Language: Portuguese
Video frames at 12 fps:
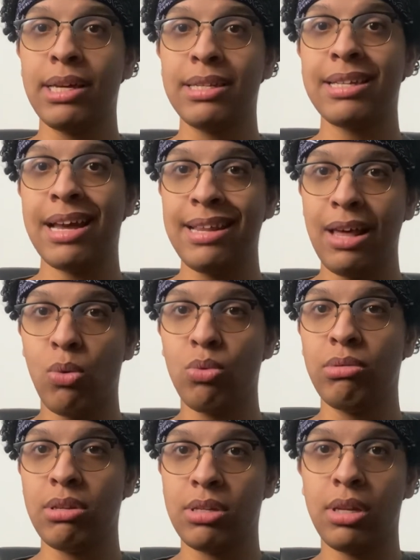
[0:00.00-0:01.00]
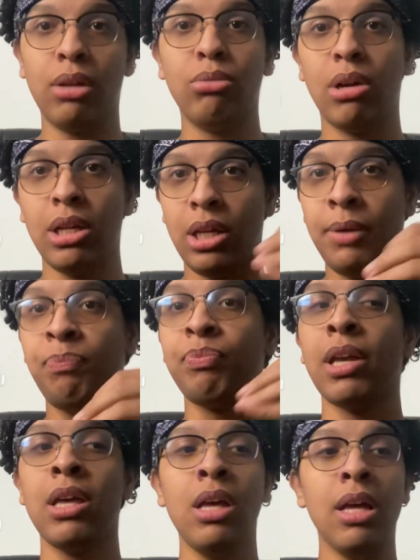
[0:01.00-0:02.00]
que estaria acontecendo ali
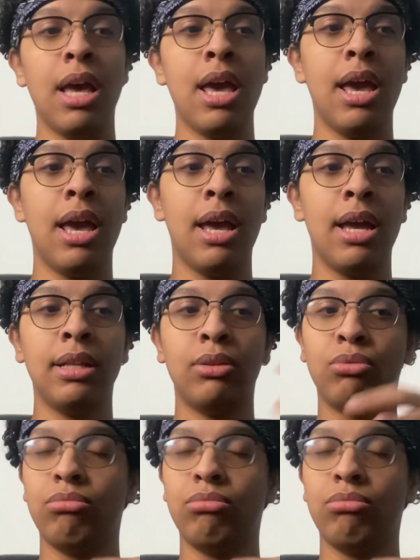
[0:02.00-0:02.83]
é,